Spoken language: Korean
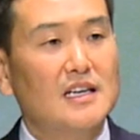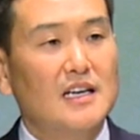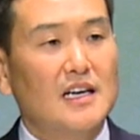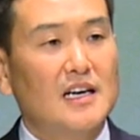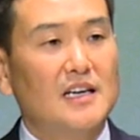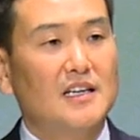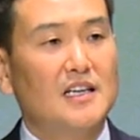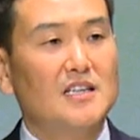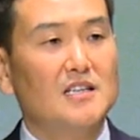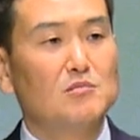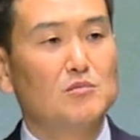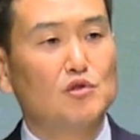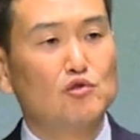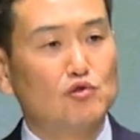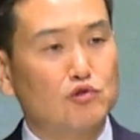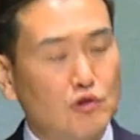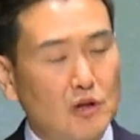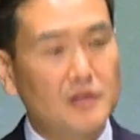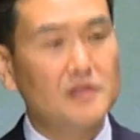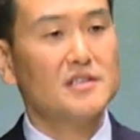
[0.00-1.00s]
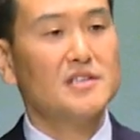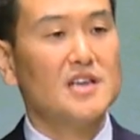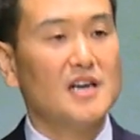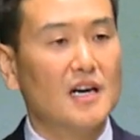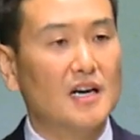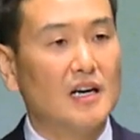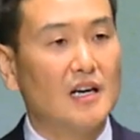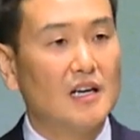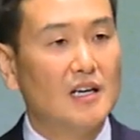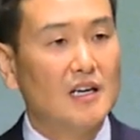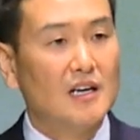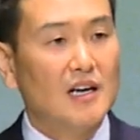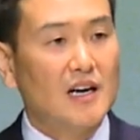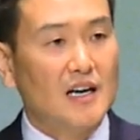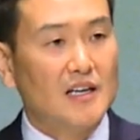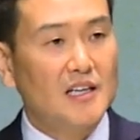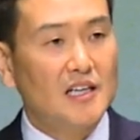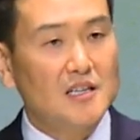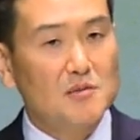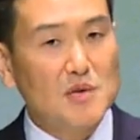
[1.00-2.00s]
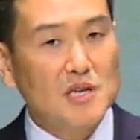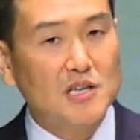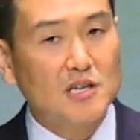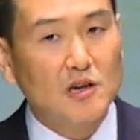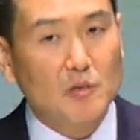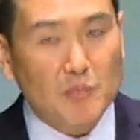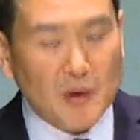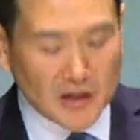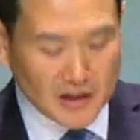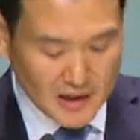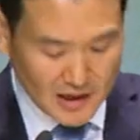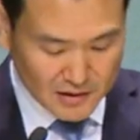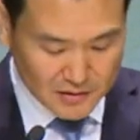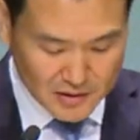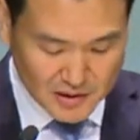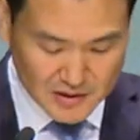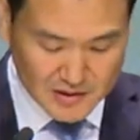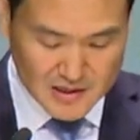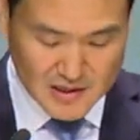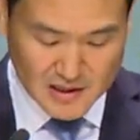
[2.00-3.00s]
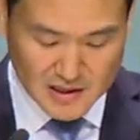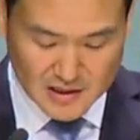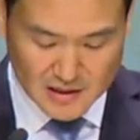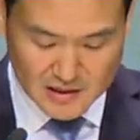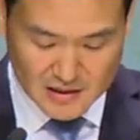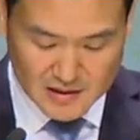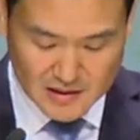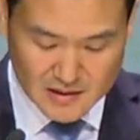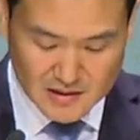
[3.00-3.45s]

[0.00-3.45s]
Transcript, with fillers: 하나님은 죽었느냐? 하나님이 그것밖에 안 되느냐?